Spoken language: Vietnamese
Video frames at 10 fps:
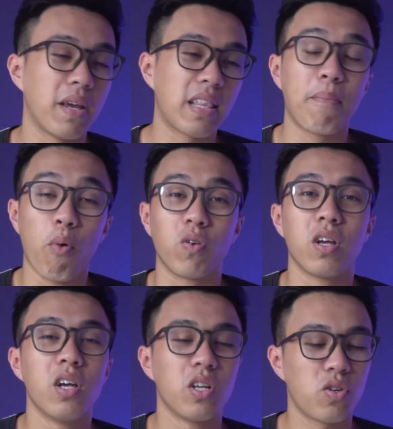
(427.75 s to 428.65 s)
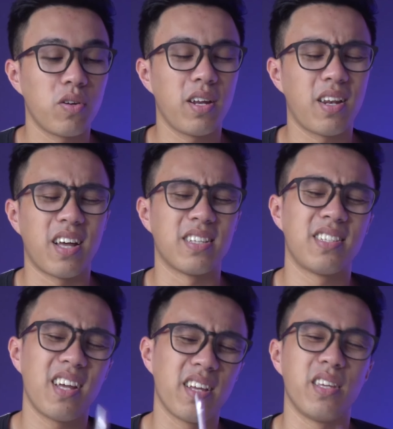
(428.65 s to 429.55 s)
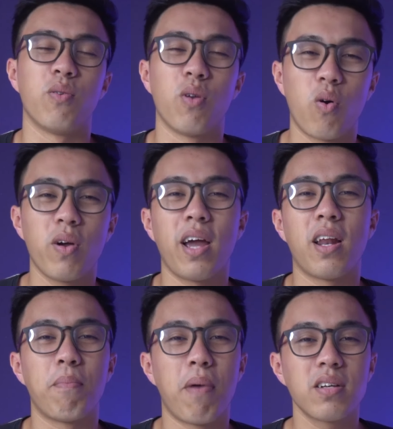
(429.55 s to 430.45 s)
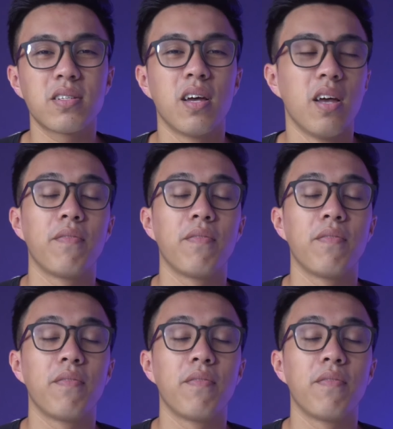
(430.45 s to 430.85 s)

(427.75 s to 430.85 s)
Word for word: beta 1 Cho nên là rất là nhiều lỗi hay là bugs